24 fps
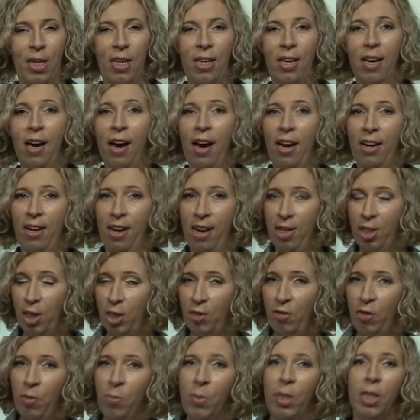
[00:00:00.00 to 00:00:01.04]
и
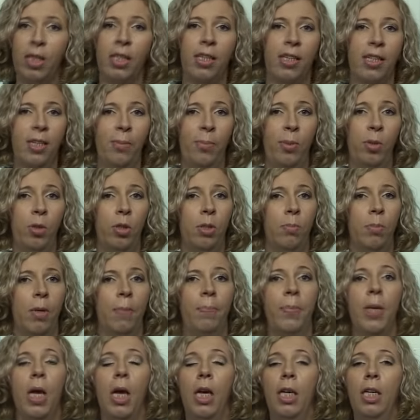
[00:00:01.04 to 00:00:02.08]
оранжевыми
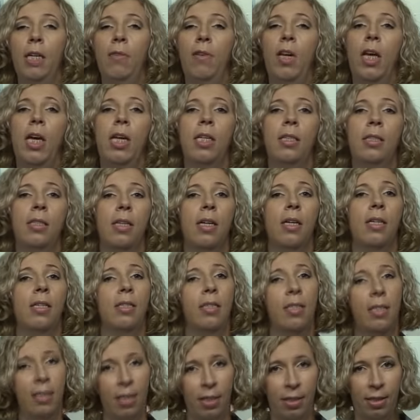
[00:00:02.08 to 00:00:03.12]
корнеплодами, является
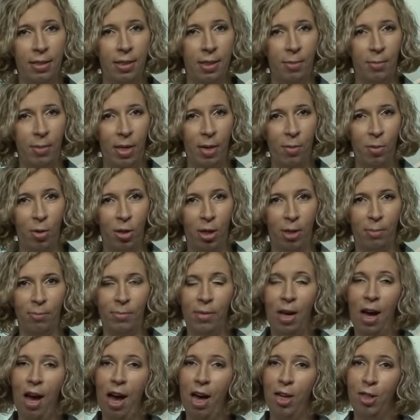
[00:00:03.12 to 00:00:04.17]
Средиземноморье,
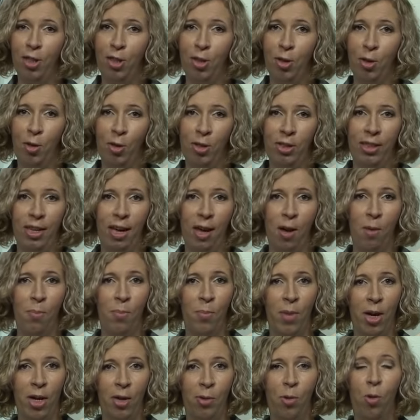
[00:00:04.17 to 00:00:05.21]
а желтая
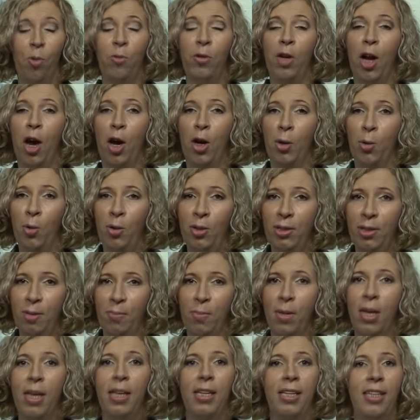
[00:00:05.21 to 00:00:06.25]
морковь
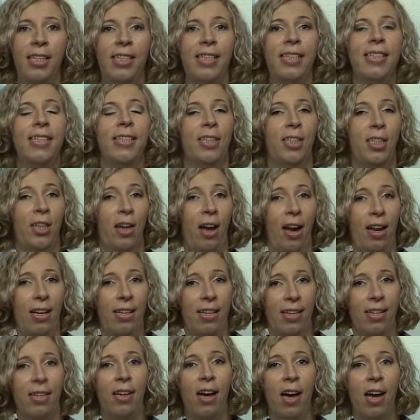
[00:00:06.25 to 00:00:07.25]
родом из Центральной